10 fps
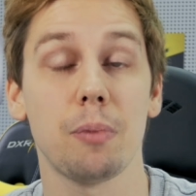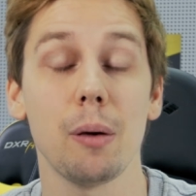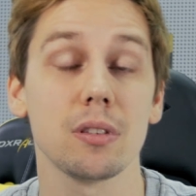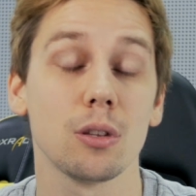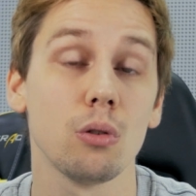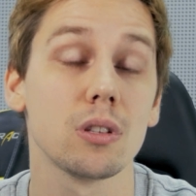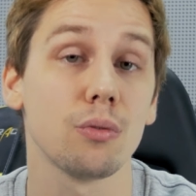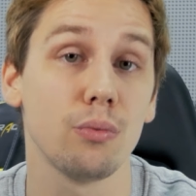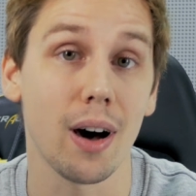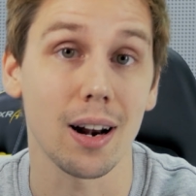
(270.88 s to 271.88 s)
память становится
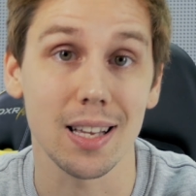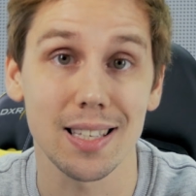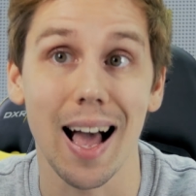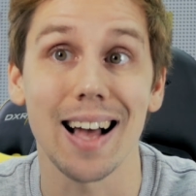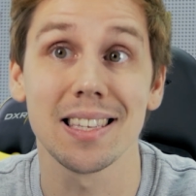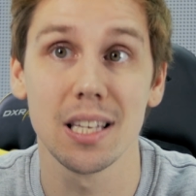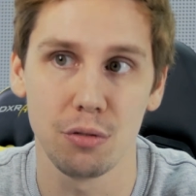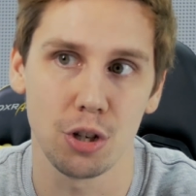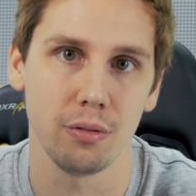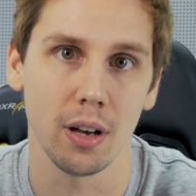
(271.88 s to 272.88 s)
в два раза
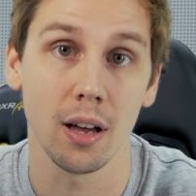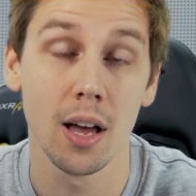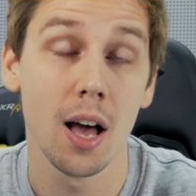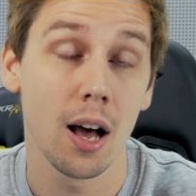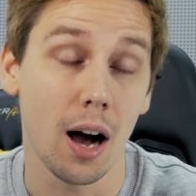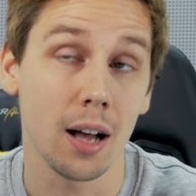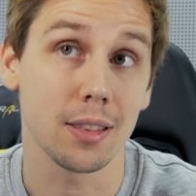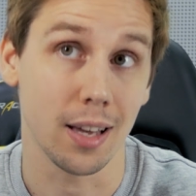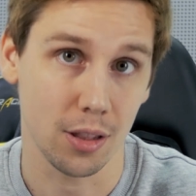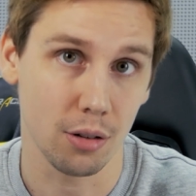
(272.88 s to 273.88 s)
отзывчивее.
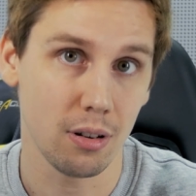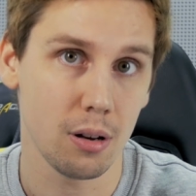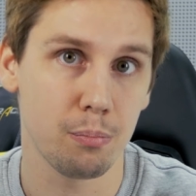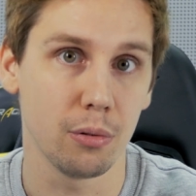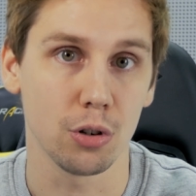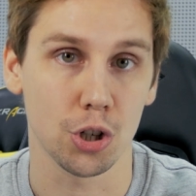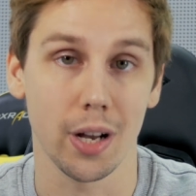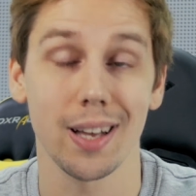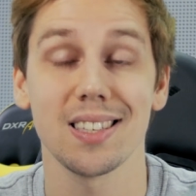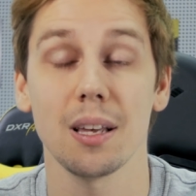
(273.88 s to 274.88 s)
От этого
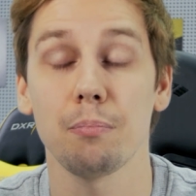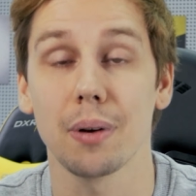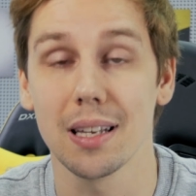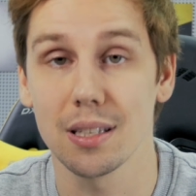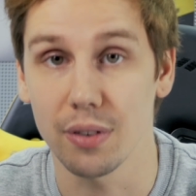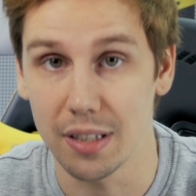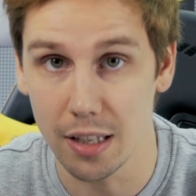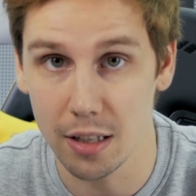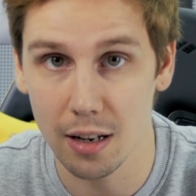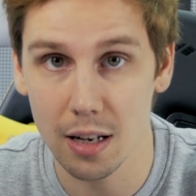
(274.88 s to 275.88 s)
повышается
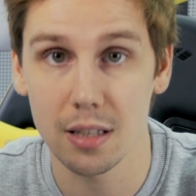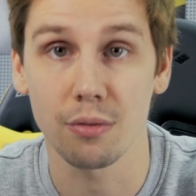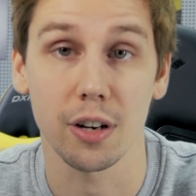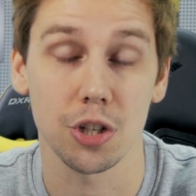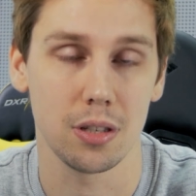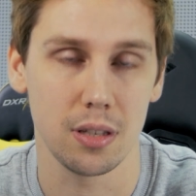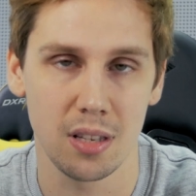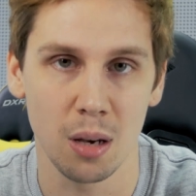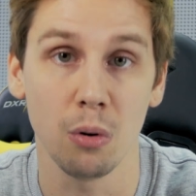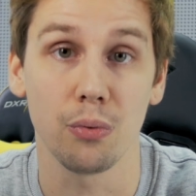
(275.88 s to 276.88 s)
производительность вашей
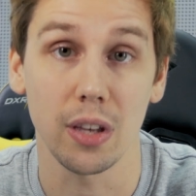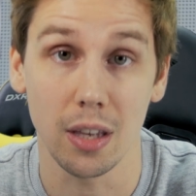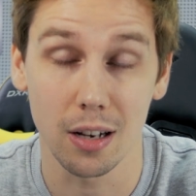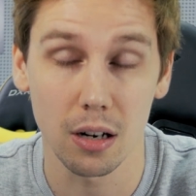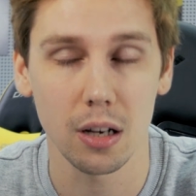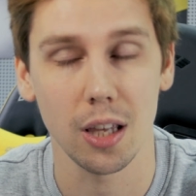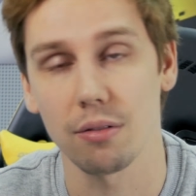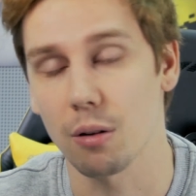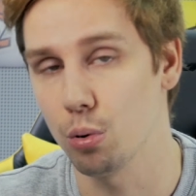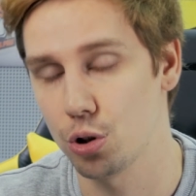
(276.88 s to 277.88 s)
системы в играх и
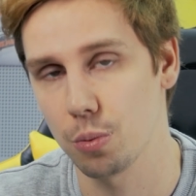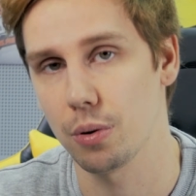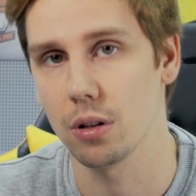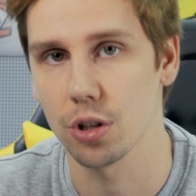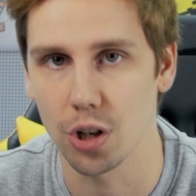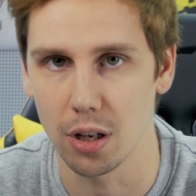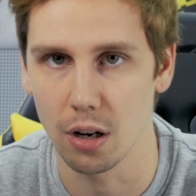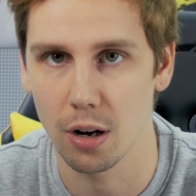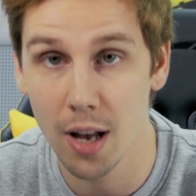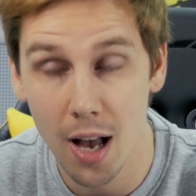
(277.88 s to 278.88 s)
в рабочих
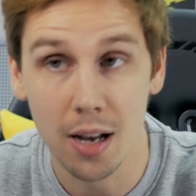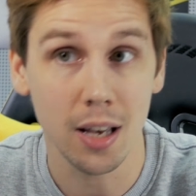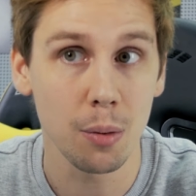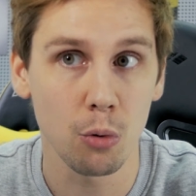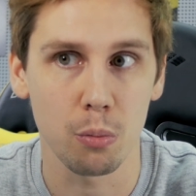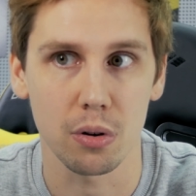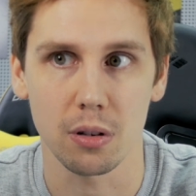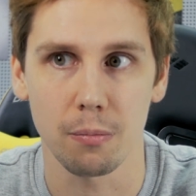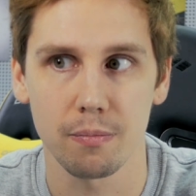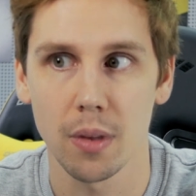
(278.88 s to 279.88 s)
приложениях. Каким
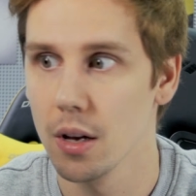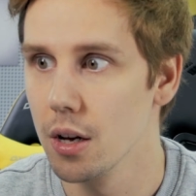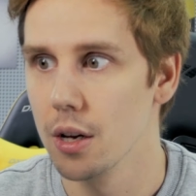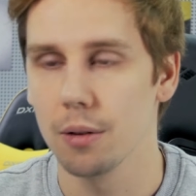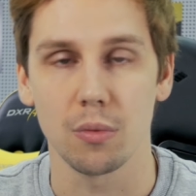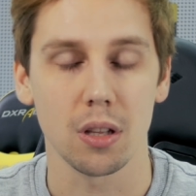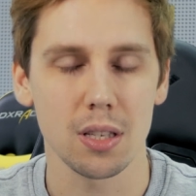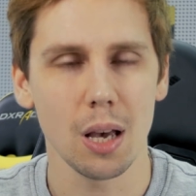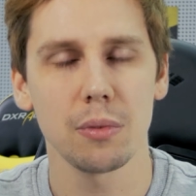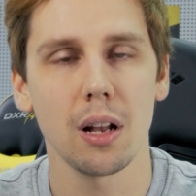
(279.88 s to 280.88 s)
образом? Да на
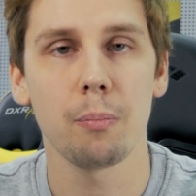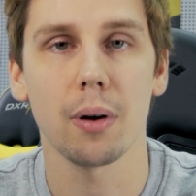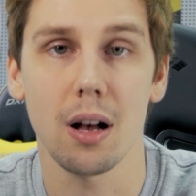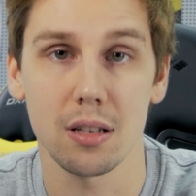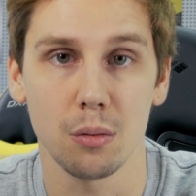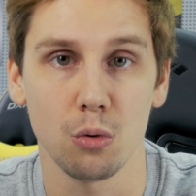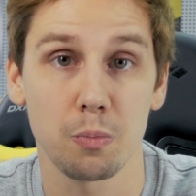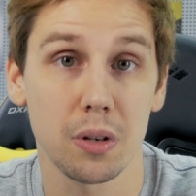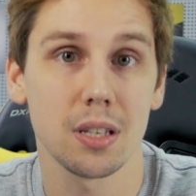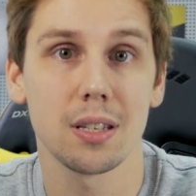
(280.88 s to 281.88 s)
самом деле по-разному. С
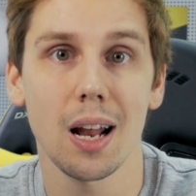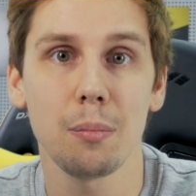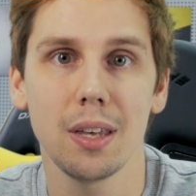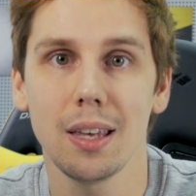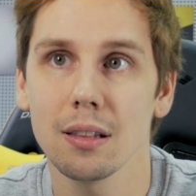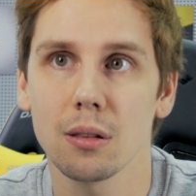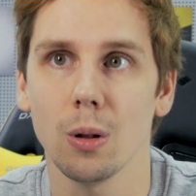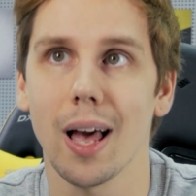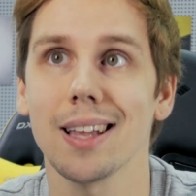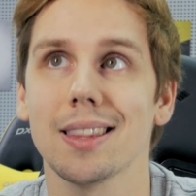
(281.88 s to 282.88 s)
процессорами
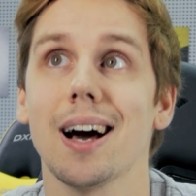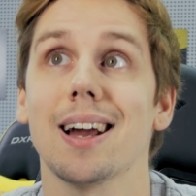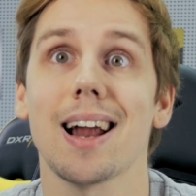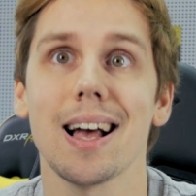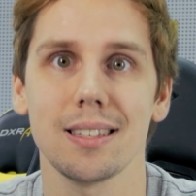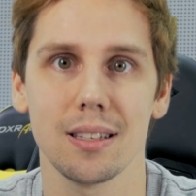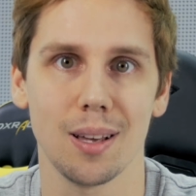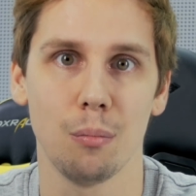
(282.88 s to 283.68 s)
Intel эта разница